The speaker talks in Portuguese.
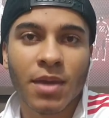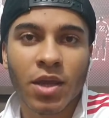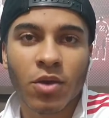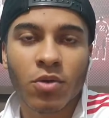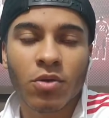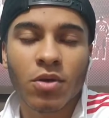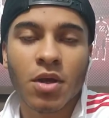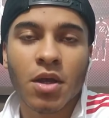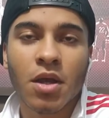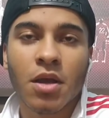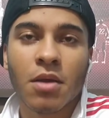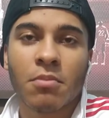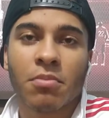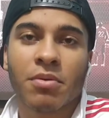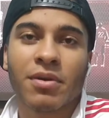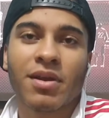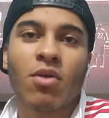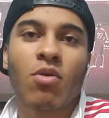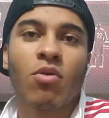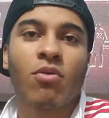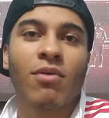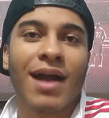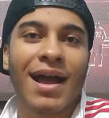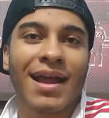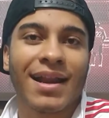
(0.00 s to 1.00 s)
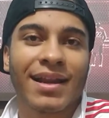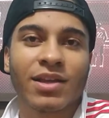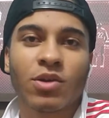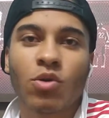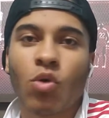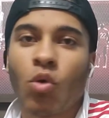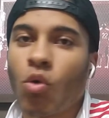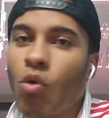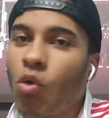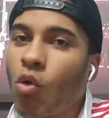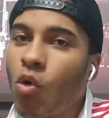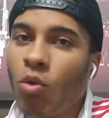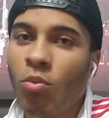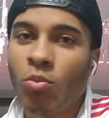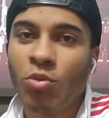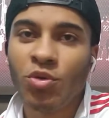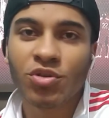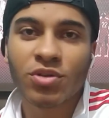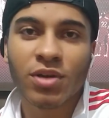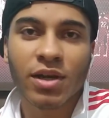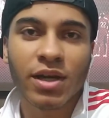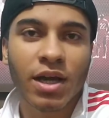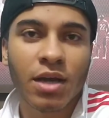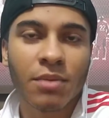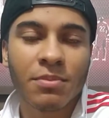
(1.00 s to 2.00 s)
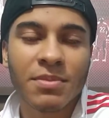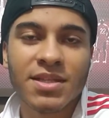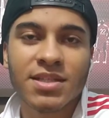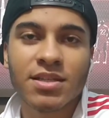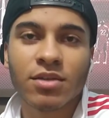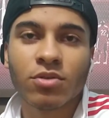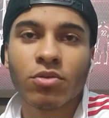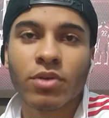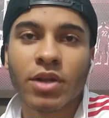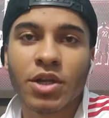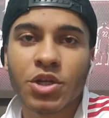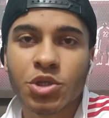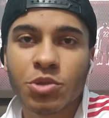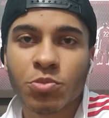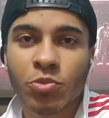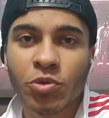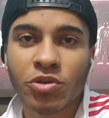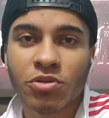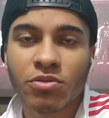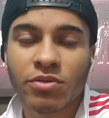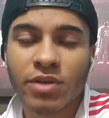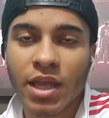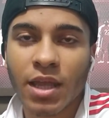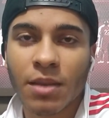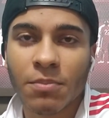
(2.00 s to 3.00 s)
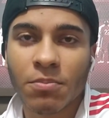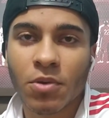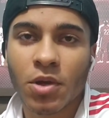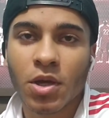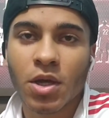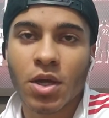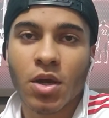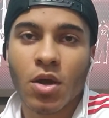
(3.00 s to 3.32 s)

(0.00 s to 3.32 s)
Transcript: meio, porque é um cara que honrou muito a camisa durante muito tempo.